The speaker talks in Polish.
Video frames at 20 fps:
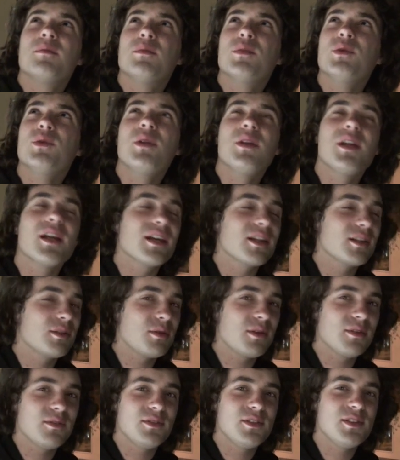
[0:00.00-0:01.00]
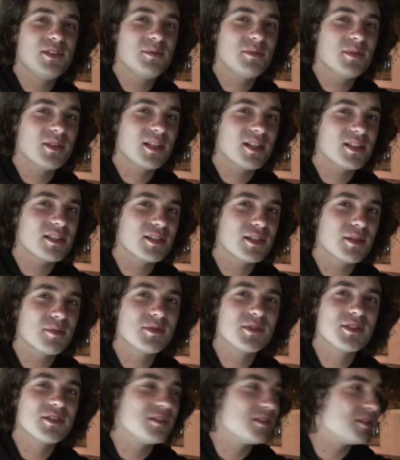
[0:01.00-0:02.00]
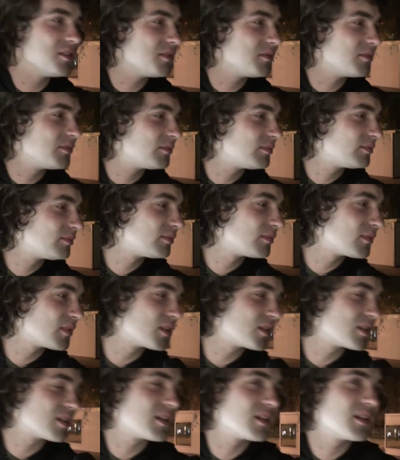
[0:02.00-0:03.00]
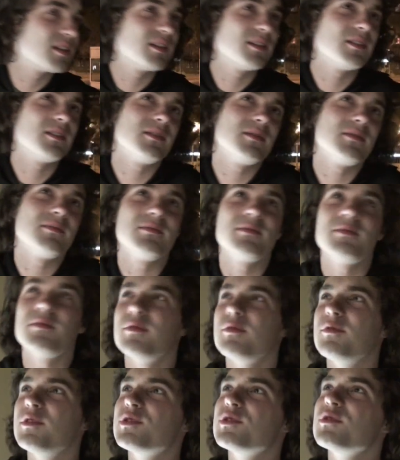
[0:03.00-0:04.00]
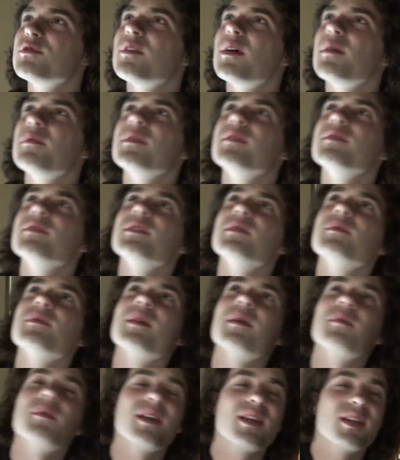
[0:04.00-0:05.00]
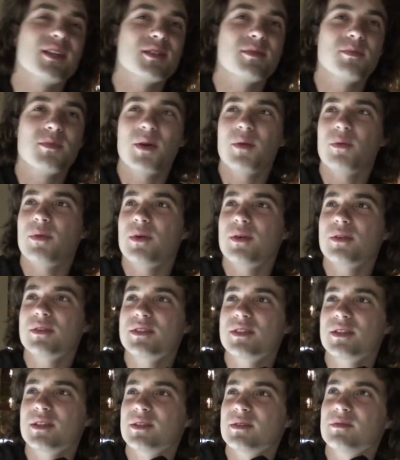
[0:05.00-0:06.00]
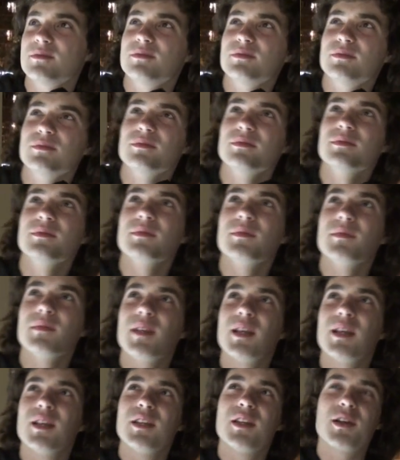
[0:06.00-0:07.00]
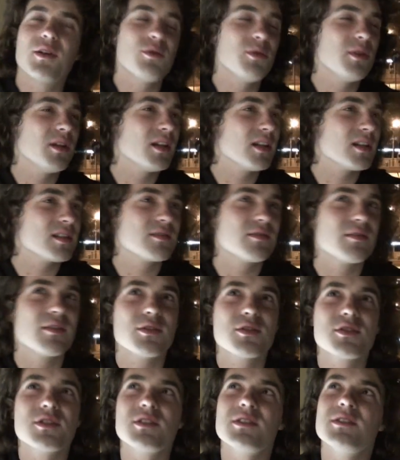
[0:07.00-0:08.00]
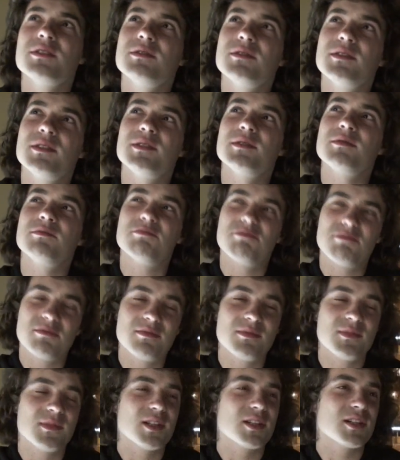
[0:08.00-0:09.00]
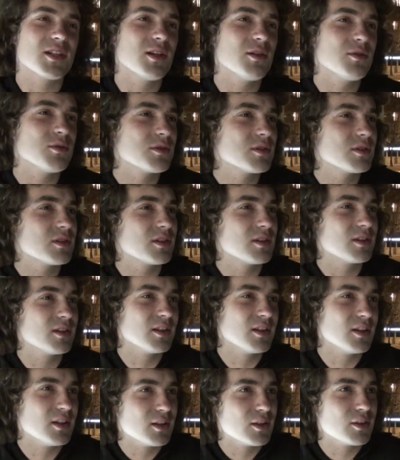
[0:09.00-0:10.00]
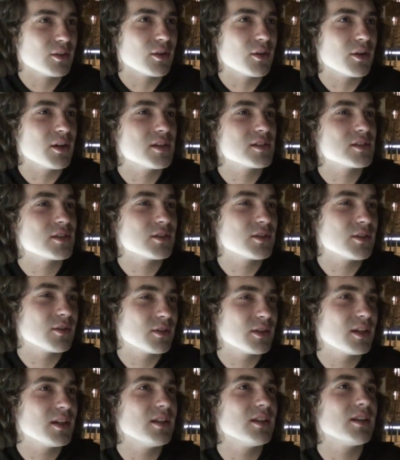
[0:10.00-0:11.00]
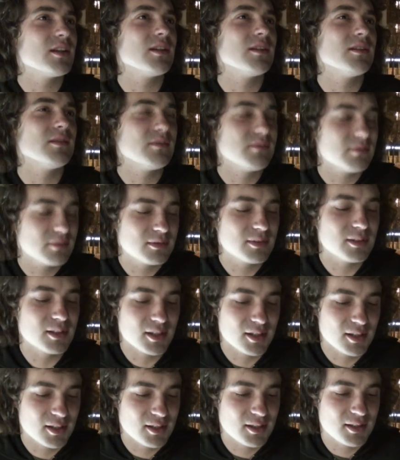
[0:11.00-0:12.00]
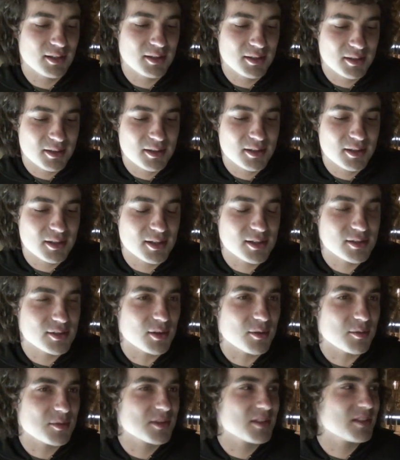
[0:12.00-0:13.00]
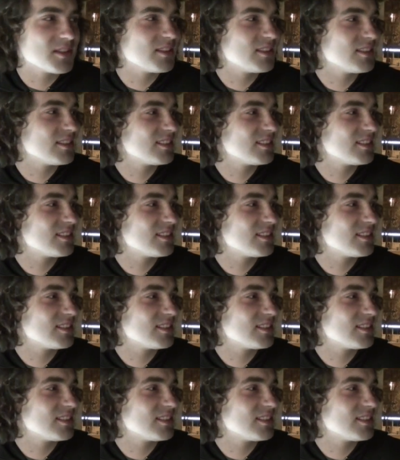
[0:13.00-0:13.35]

budynek, który widzimy, nas nie brzydzi, że wyczuwamy w nim tam jakieś proporcje, nie kuje nas w oczy i jeżeli już to jest osiągnięte, jest dobrze.